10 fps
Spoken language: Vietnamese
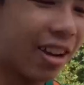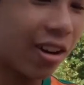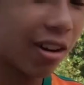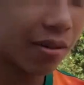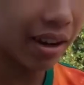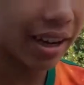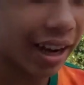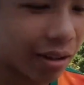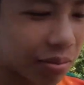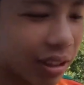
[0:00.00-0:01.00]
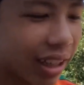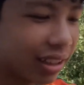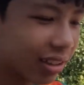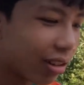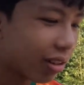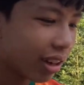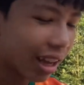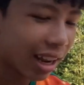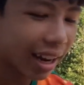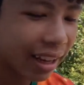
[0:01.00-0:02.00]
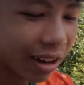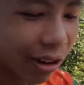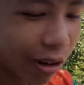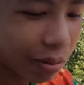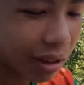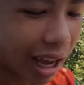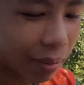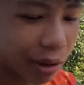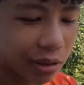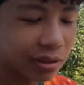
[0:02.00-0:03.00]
tại con ở không nên con lấy cái đũa Út con làm